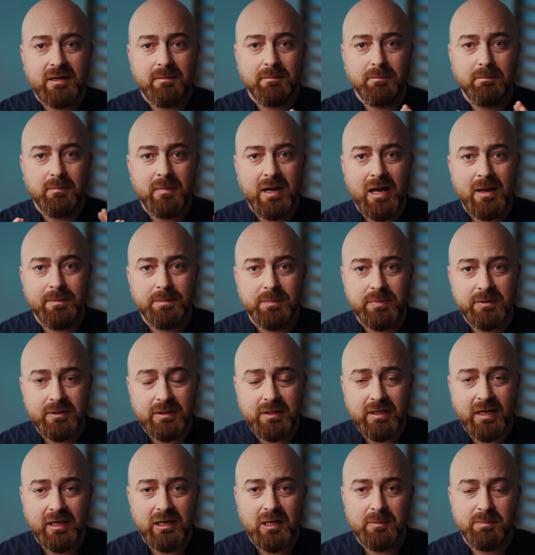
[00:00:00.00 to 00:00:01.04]
mapy,
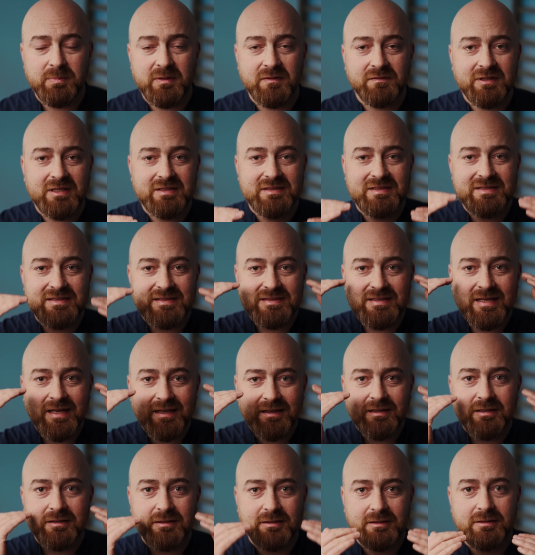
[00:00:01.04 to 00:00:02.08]
ale pewne
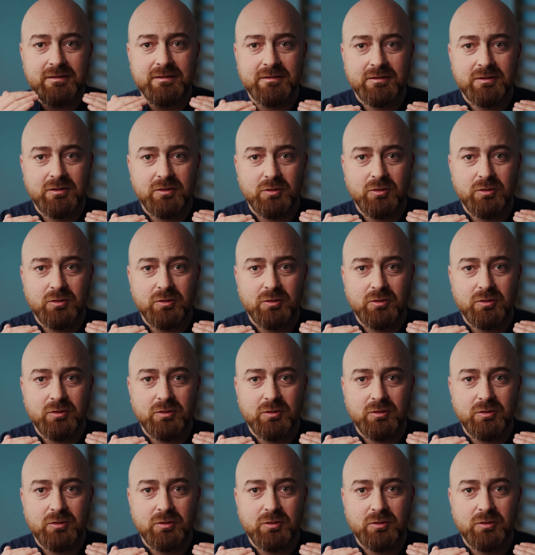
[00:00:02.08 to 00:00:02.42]
cechy,